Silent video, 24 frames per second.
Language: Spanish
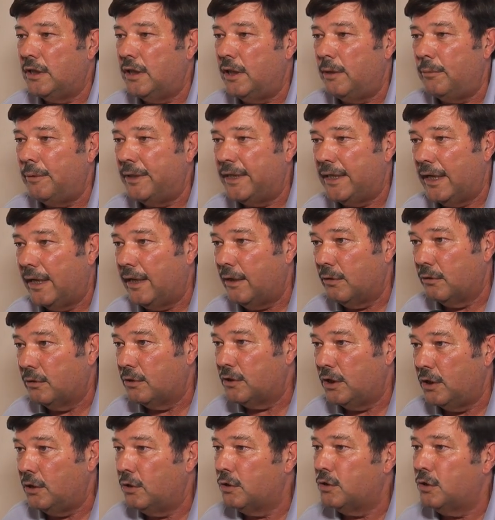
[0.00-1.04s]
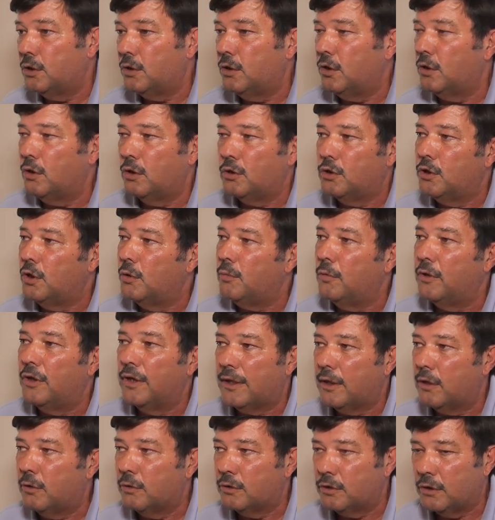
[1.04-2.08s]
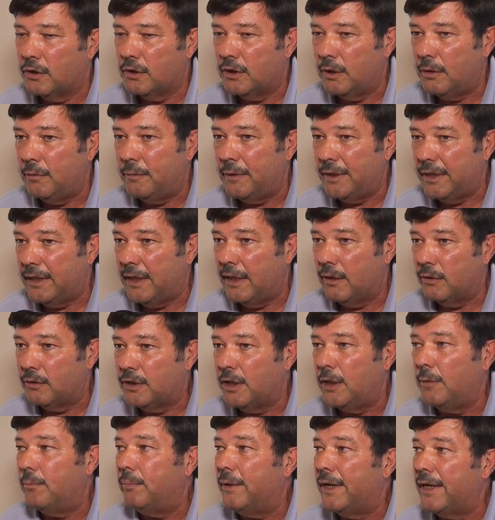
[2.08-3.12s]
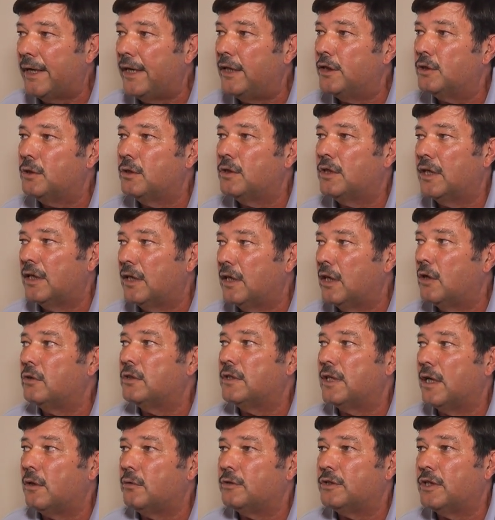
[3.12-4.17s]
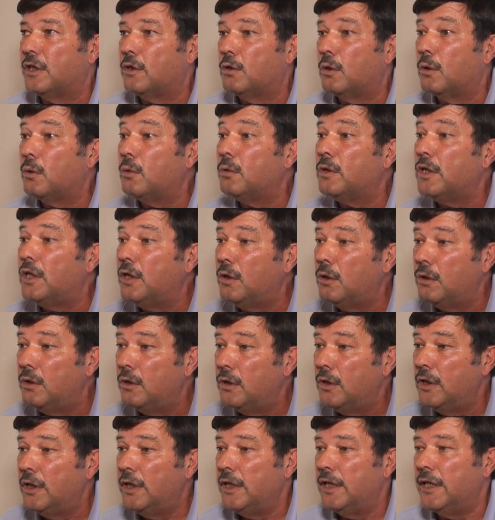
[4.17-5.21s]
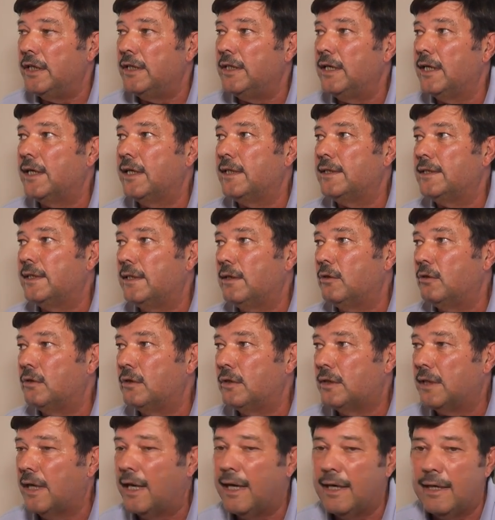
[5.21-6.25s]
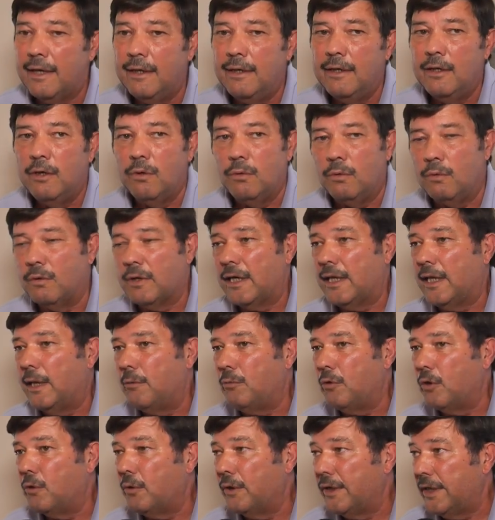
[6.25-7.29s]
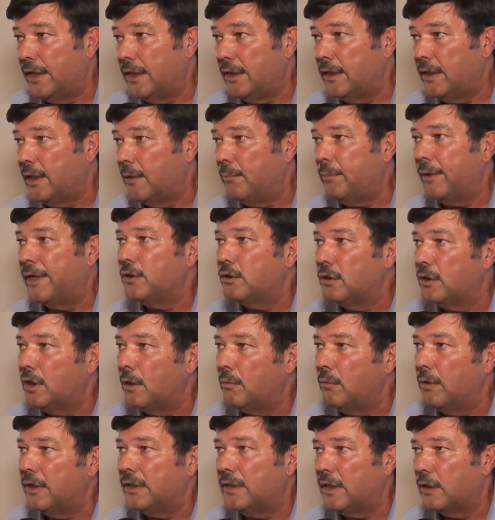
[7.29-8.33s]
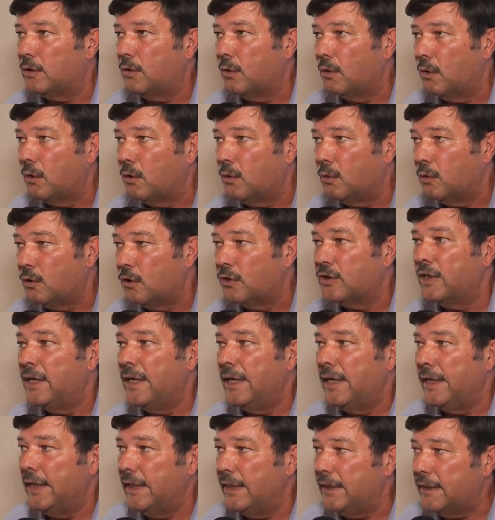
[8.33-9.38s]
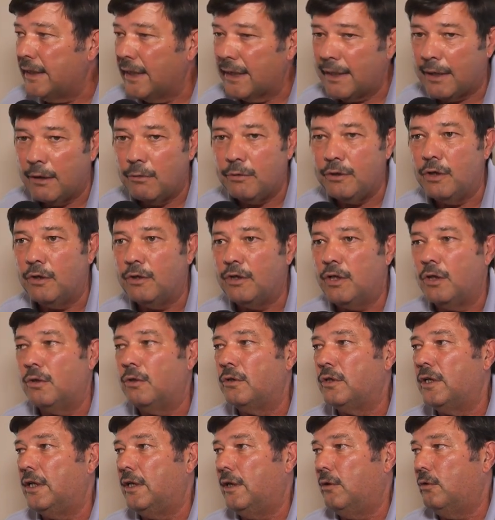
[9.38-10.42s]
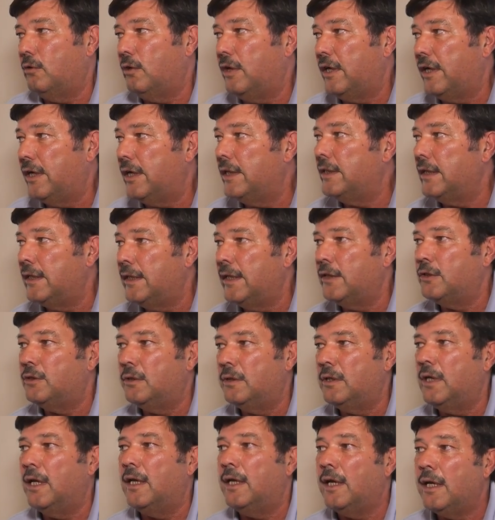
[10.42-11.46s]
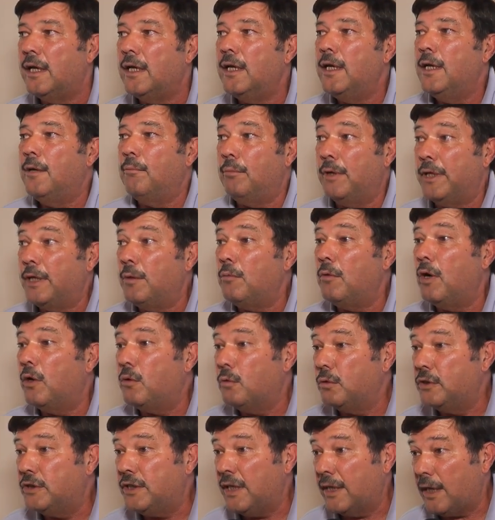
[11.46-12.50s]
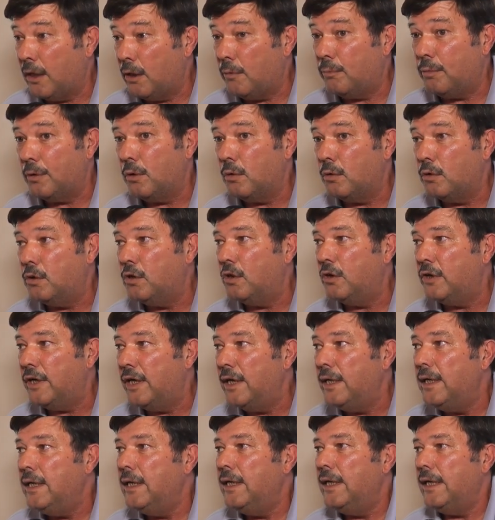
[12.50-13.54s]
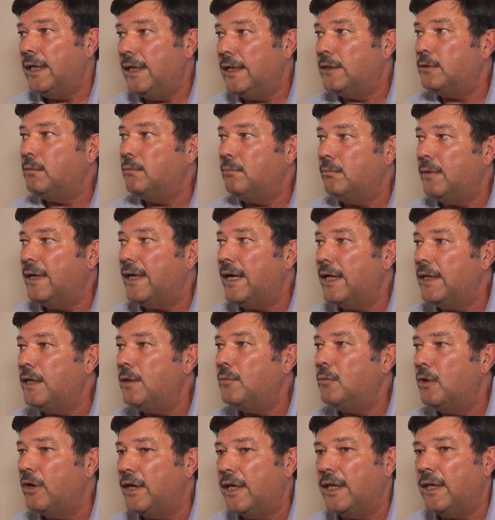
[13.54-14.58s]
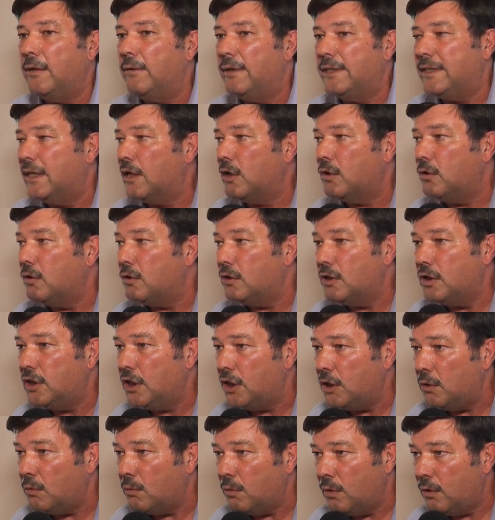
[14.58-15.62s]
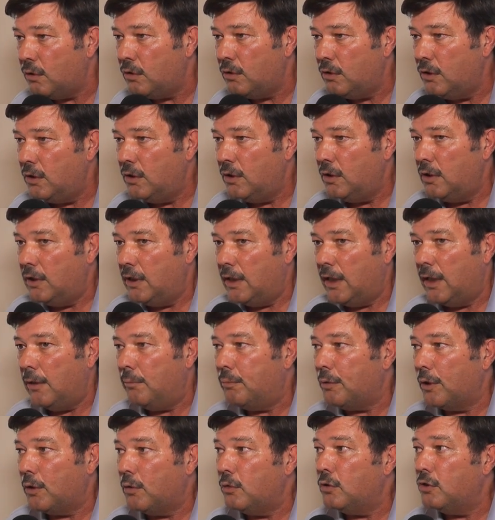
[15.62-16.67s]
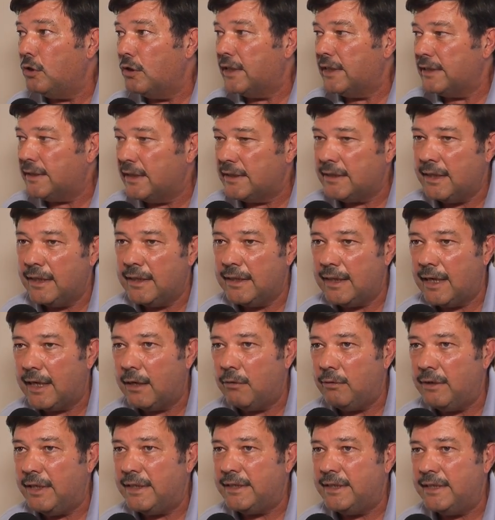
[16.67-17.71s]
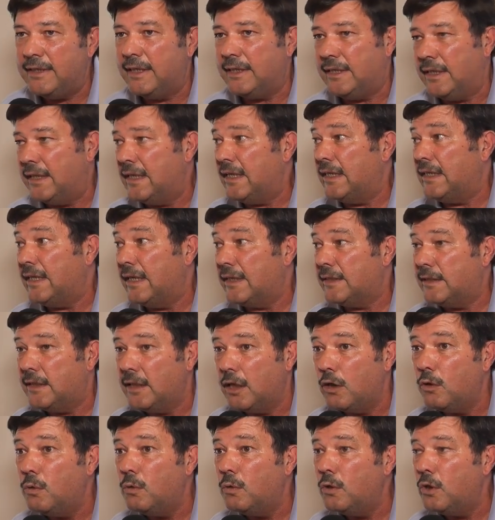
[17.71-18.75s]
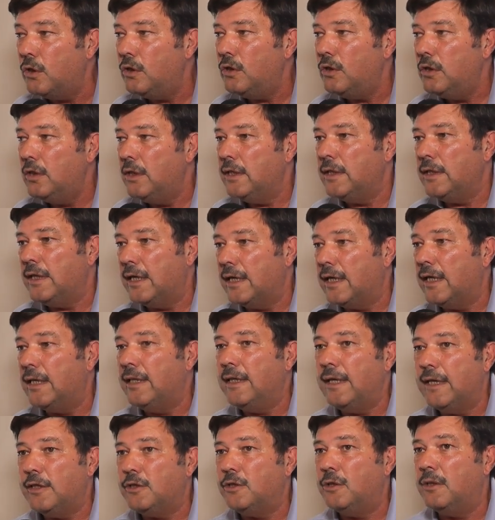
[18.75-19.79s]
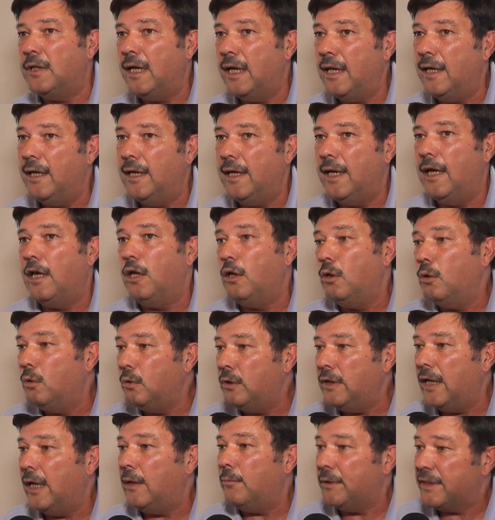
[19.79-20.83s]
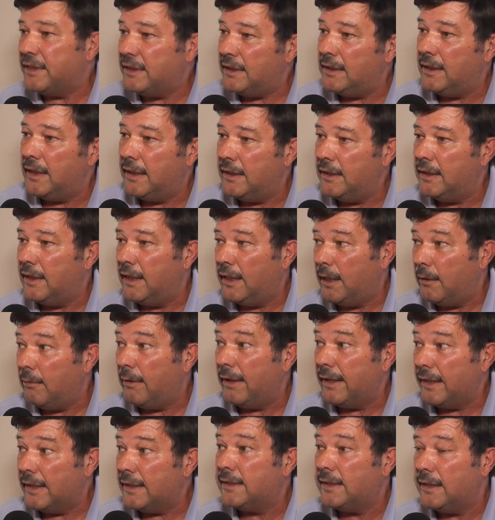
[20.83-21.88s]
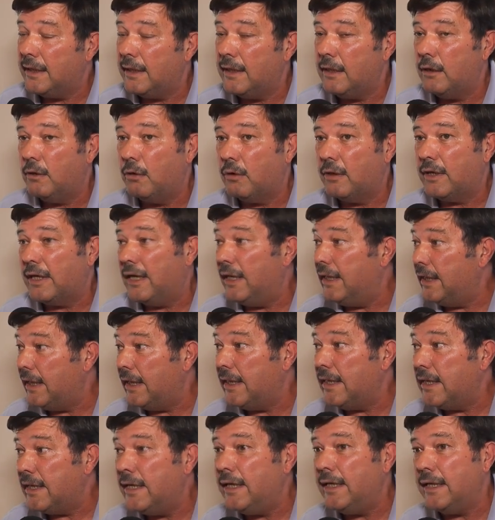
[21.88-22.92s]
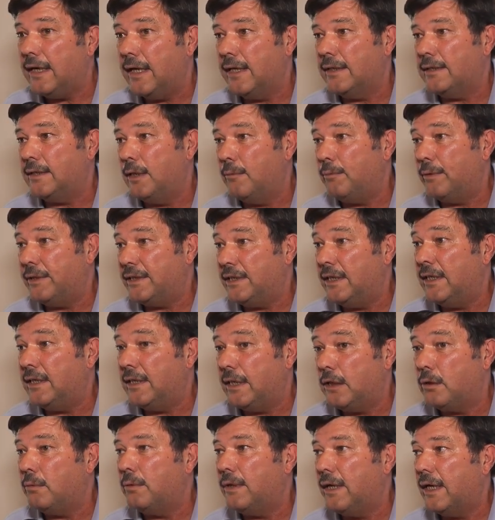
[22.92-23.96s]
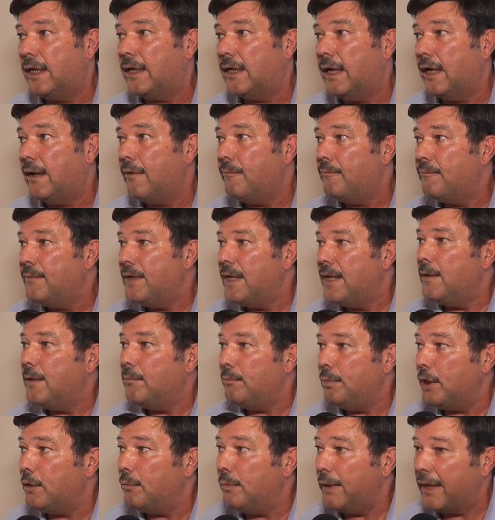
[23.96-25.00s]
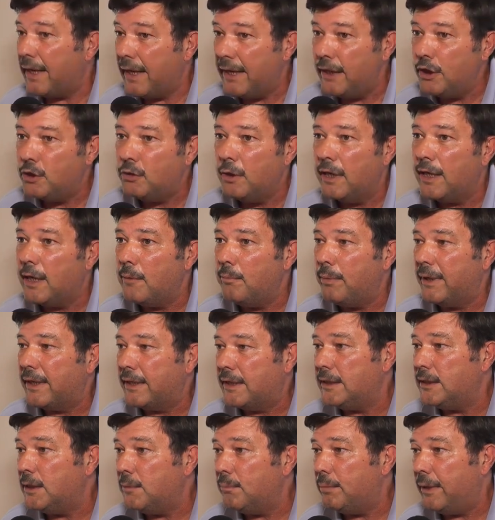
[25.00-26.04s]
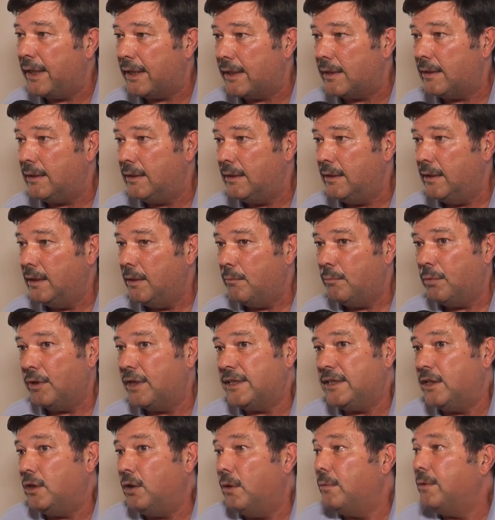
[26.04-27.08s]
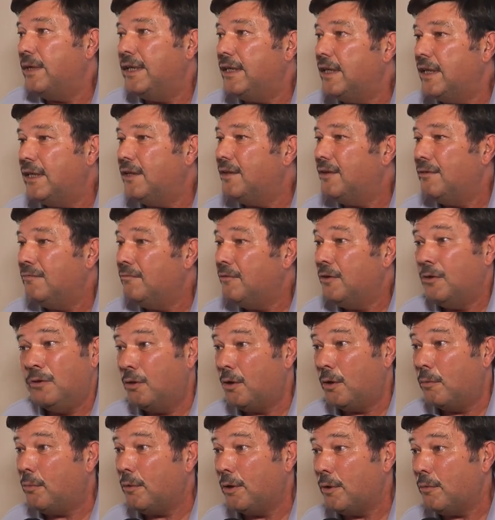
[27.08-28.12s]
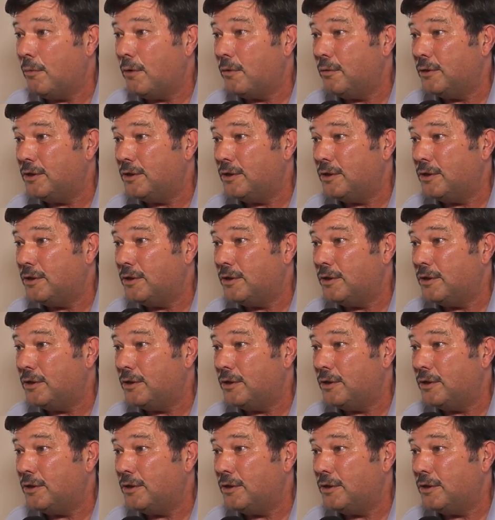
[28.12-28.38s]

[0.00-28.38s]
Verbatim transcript: ilimitados y nosotros no somos de recursos ilimitados y para eso tienen que encontrar un sector unido y tienen que encontrar un reclamo coherente y para eso tenemos que estar todos juntos. Estas reuniones donde los dirigentes nacionales venimos a escuchar a los productores es un mecanismo que debe ser continuo. El productor que se sienta acá en una silla tiene que estar seguro de que el Nacional el lunes al presidente le va a decir lo que él le diría si el presidente estuviera acá. Pero para eso hay que participar, porque si no vienen no los podemos